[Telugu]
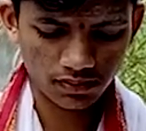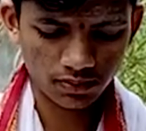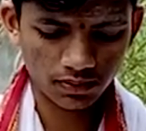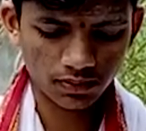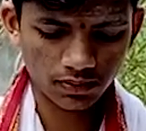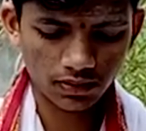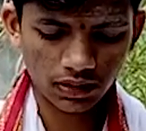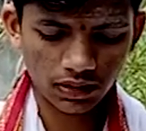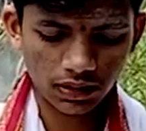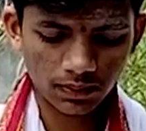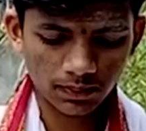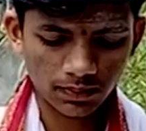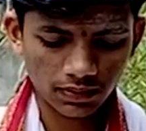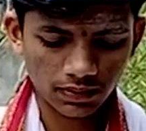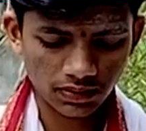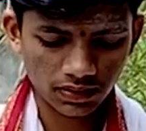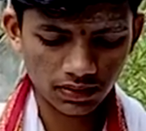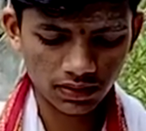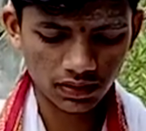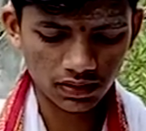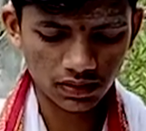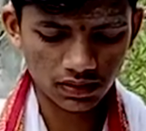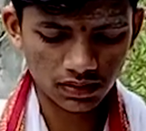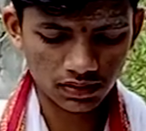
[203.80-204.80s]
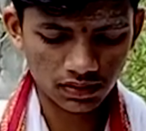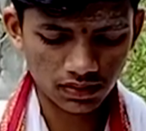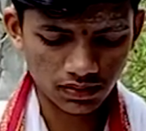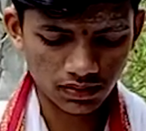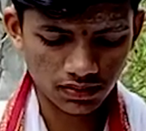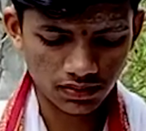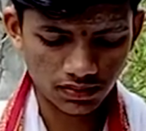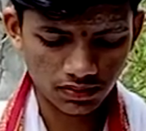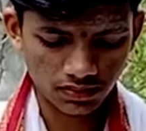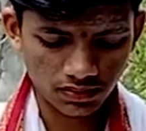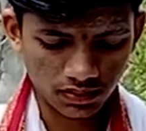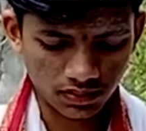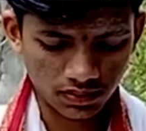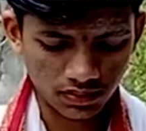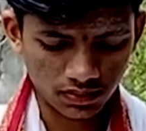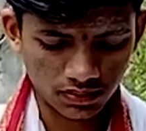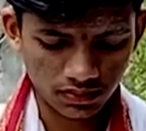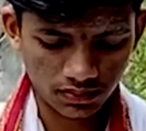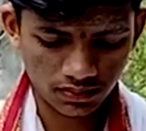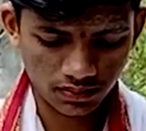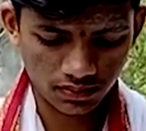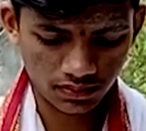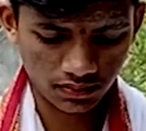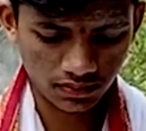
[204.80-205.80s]
ఆ పిల్ల చేస్తున్న
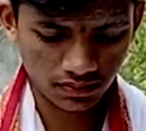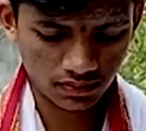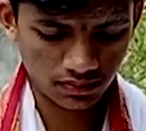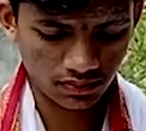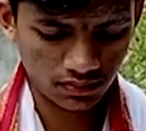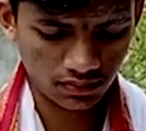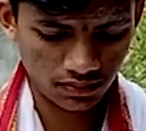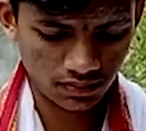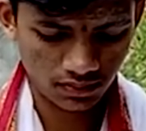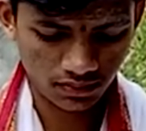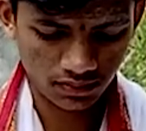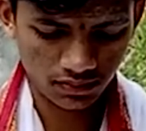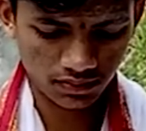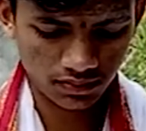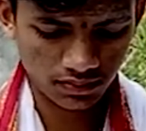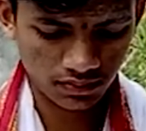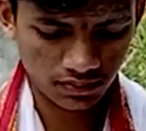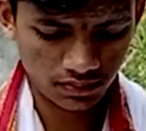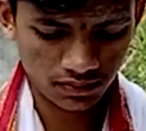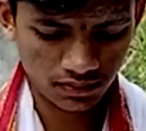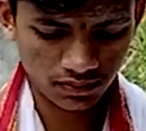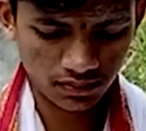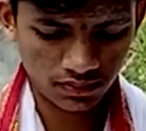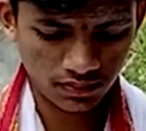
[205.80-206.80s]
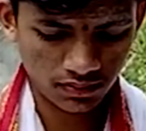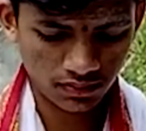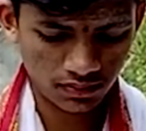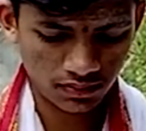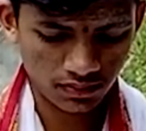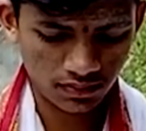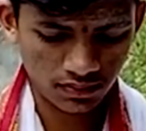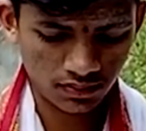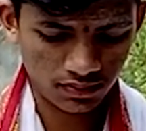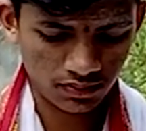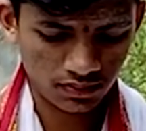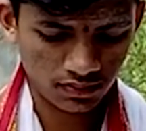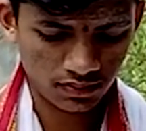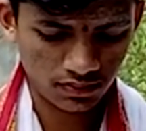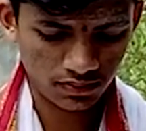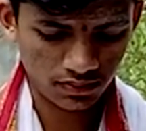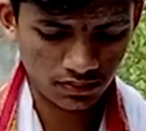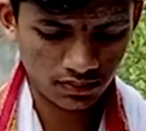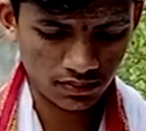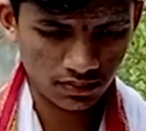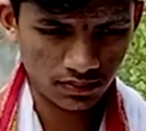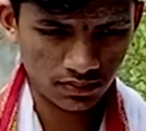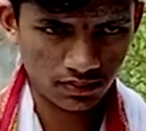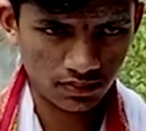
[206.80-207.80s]
పనులన్నీ కూడా తండ్రి
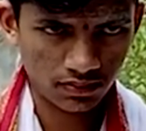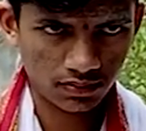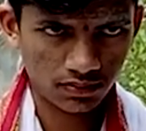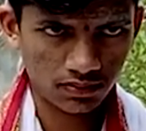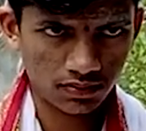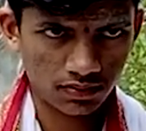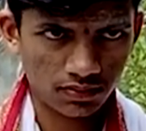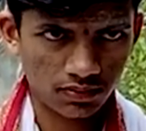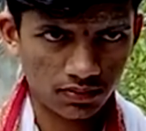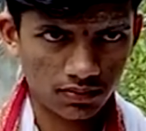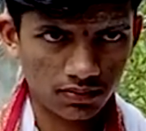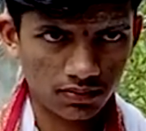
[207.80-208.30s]
అభ్యున్నతి కొరకు